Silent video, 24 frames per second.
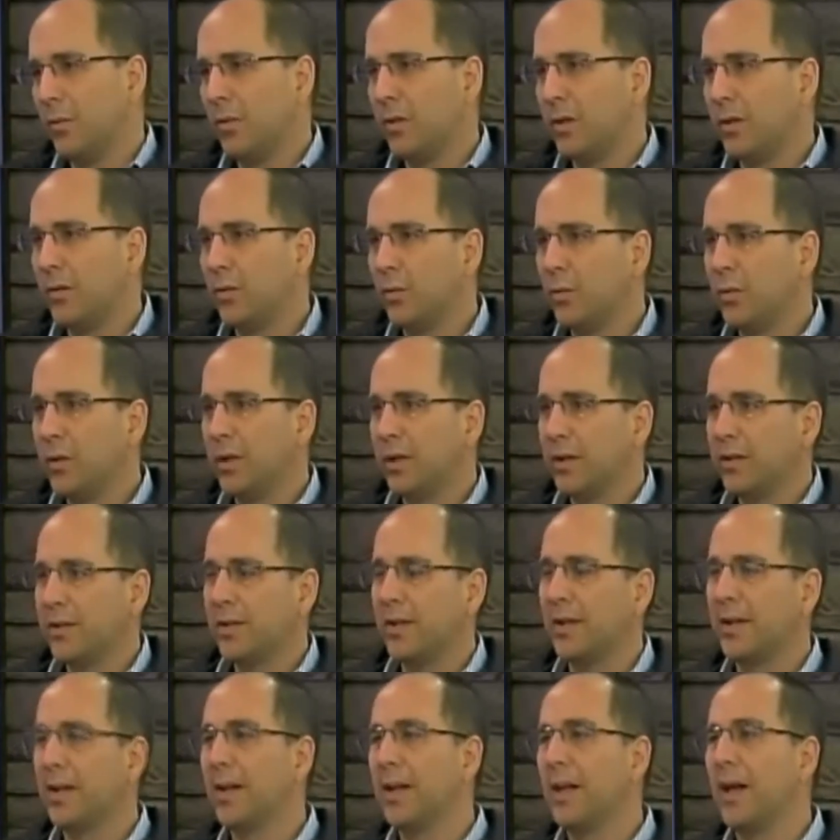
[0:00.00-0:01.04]
Lo que tú quieres
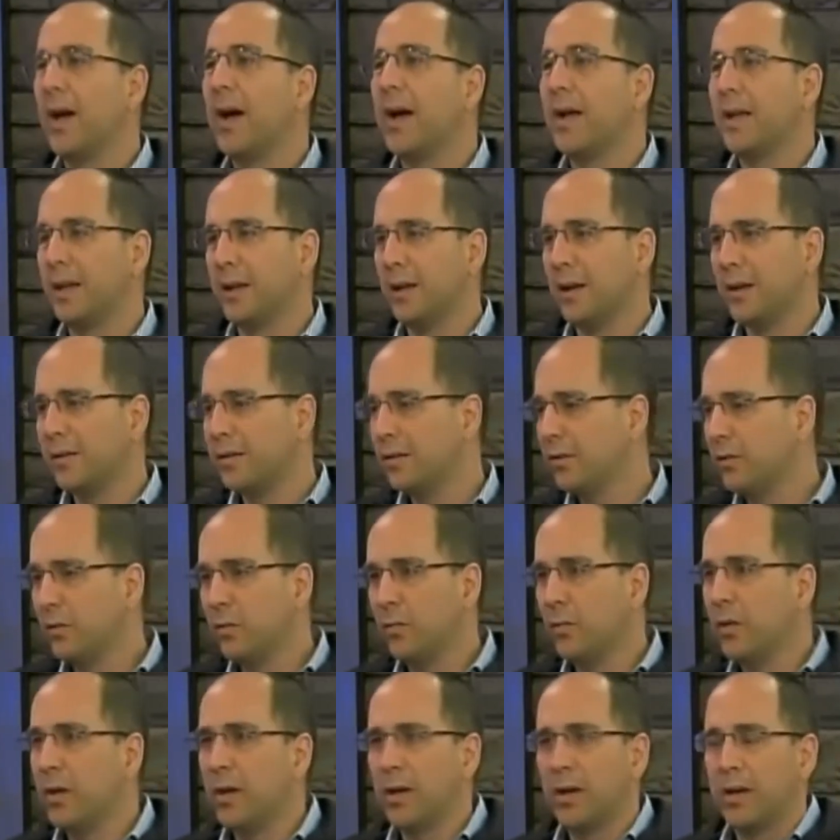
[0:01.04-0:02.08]
es que la haya, así
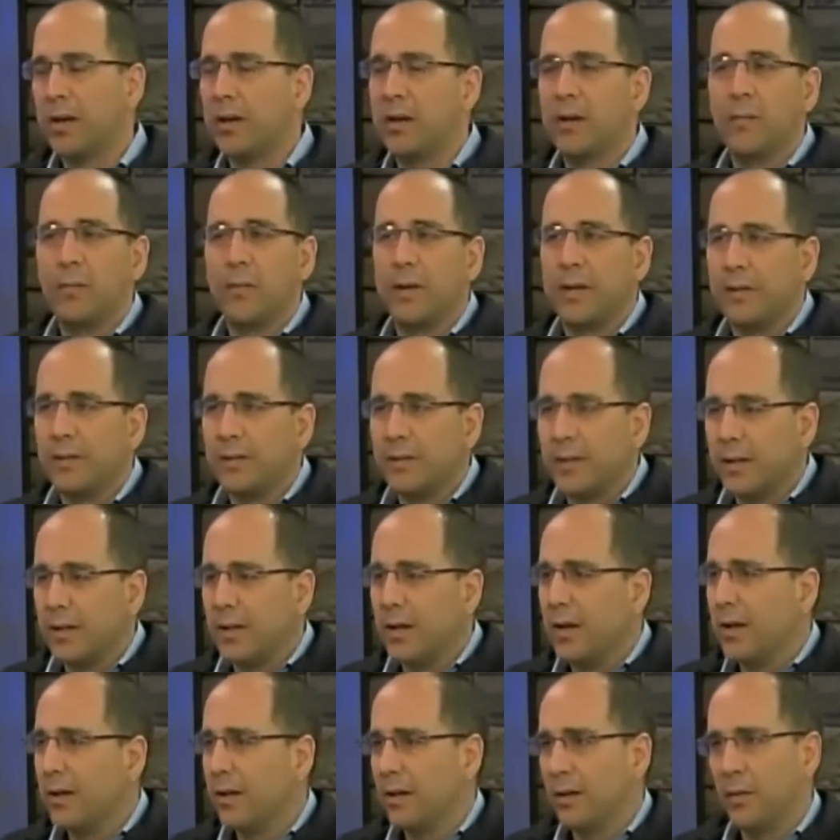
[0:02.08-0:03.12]
como la carrera
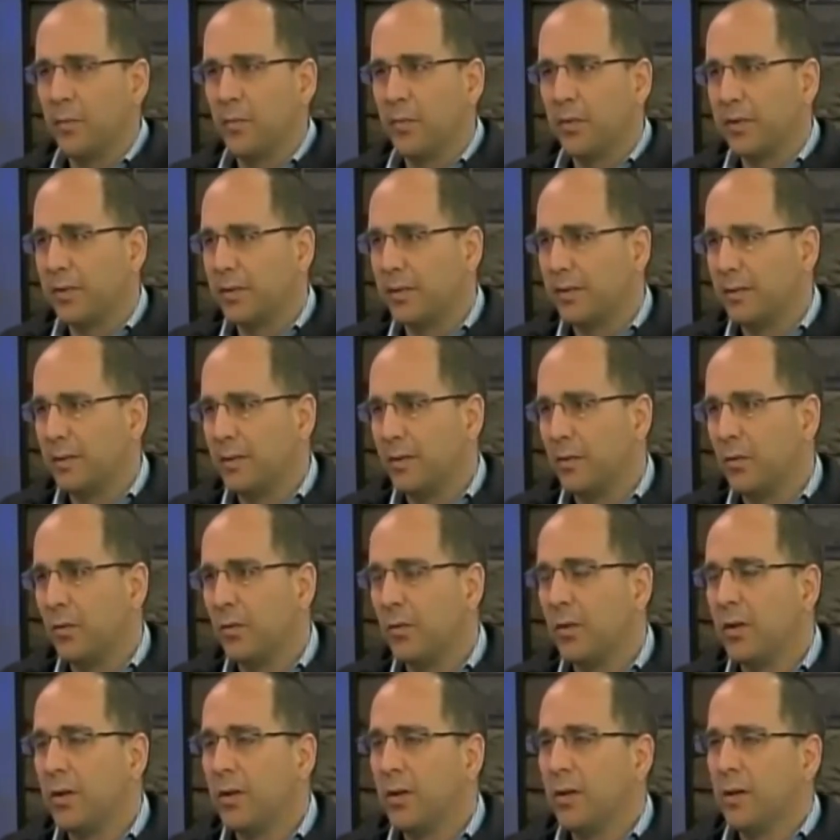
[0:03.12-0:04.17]
magisterial que después ha
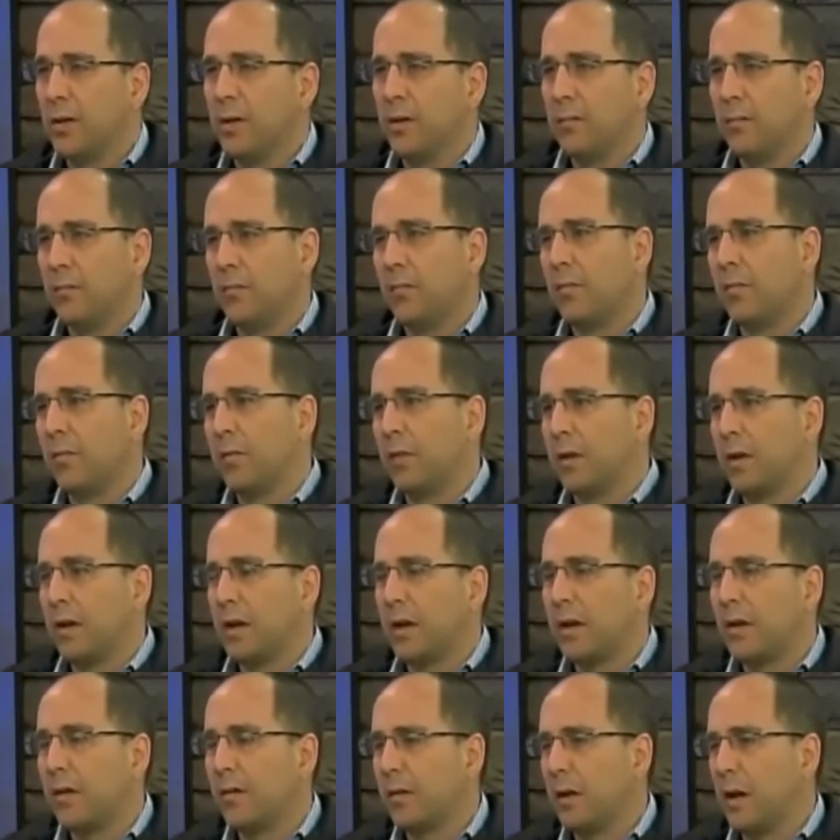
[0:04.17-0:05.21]
sido
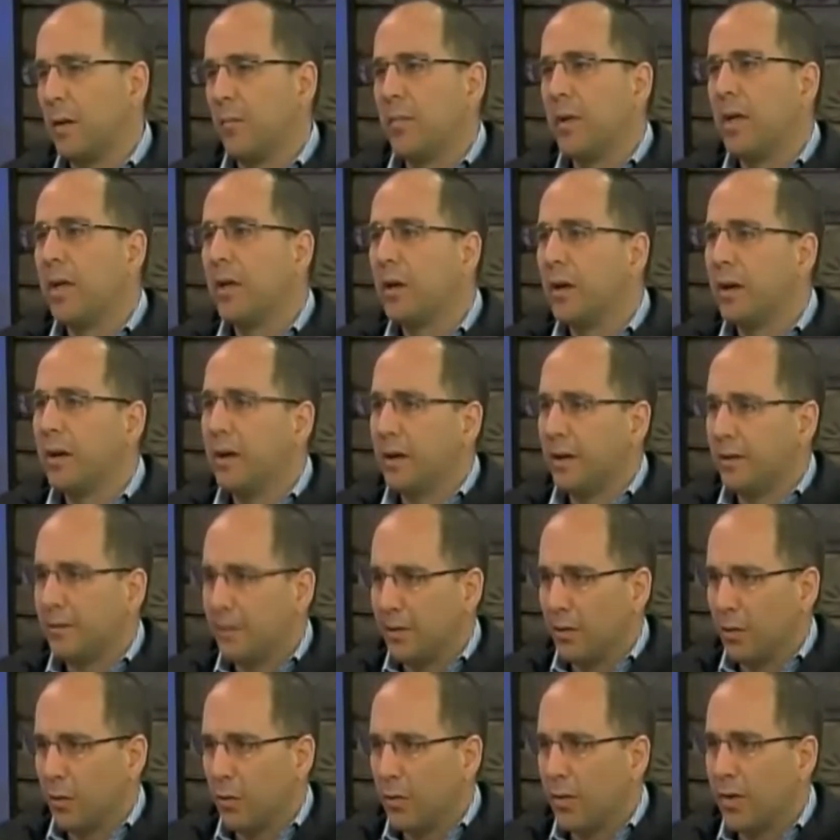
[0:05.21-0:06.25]
cambiada en
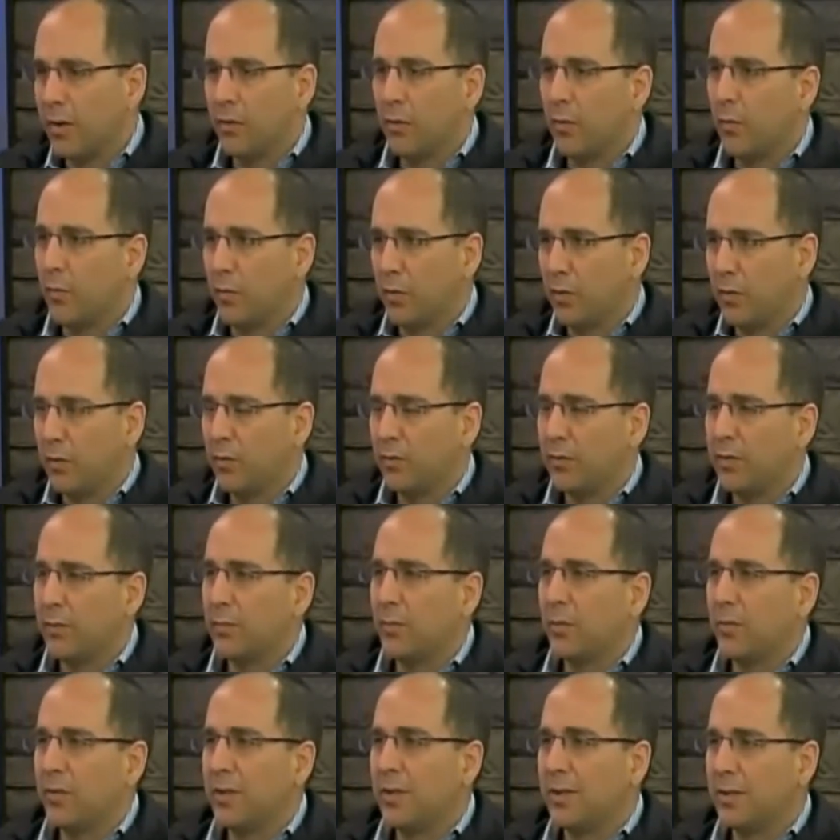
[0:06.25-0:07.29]
este gobierno, pero el
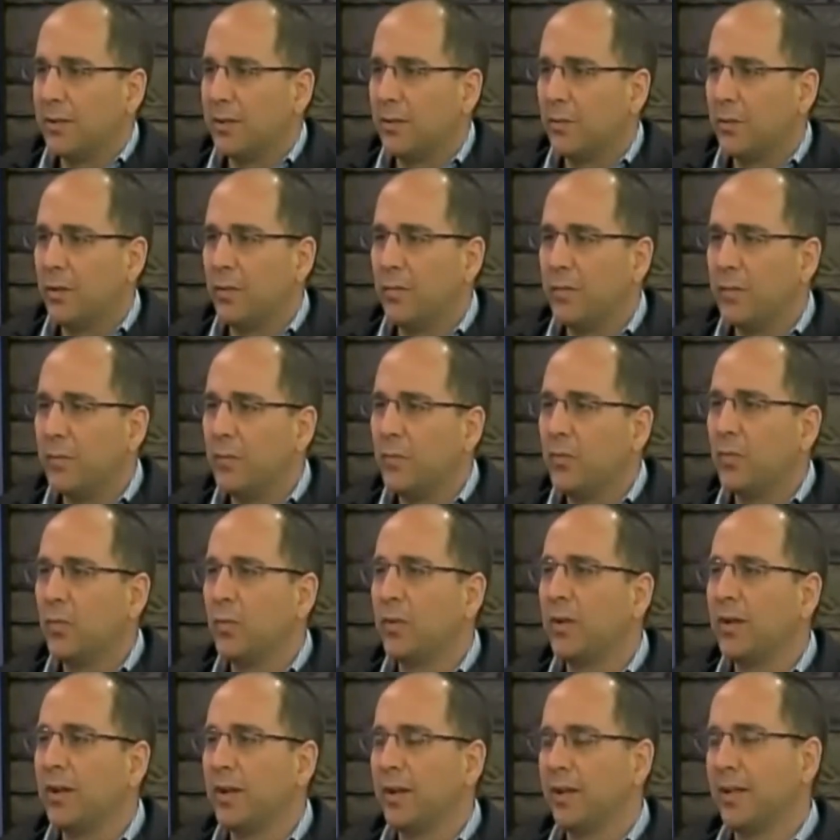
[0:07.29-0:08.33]
concepto sigue siendo el mismo,
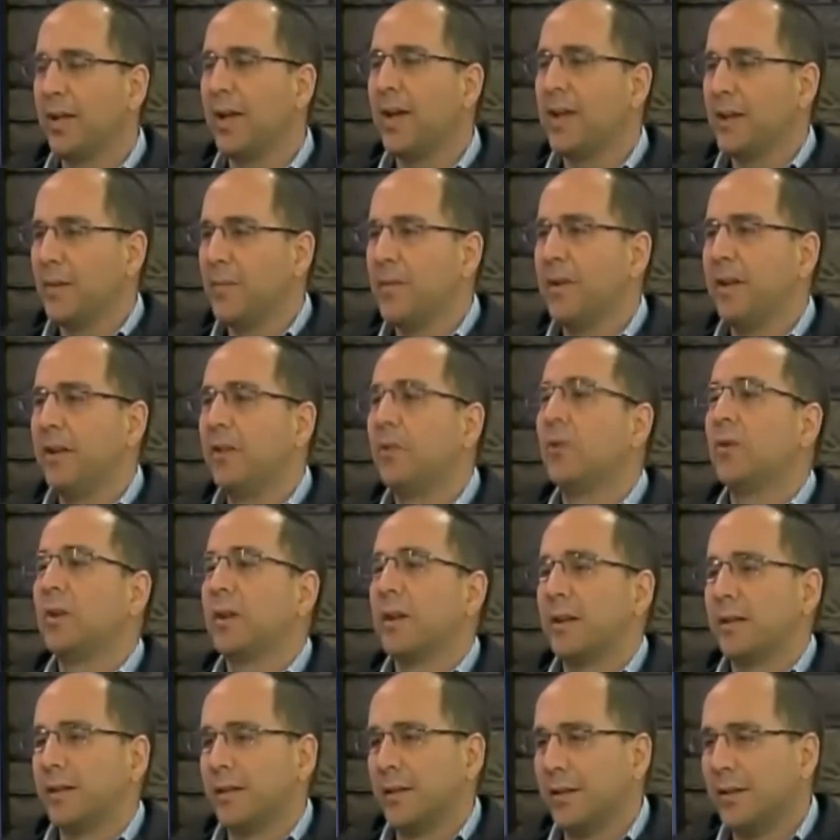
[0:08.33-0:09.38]
tú quieres que haya
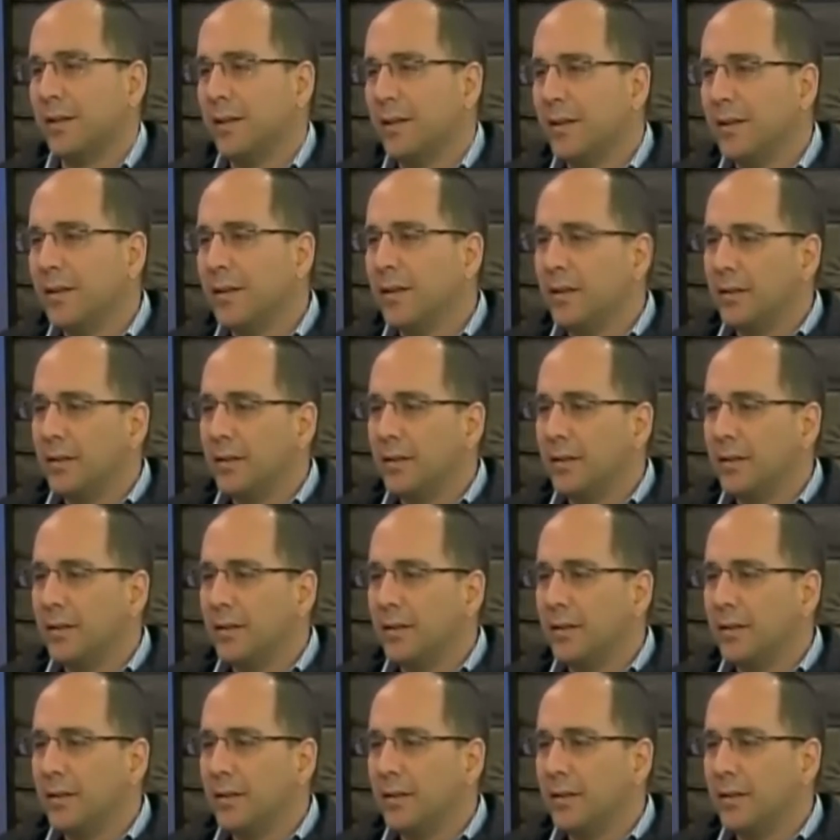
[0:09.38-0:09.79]
meritocracia,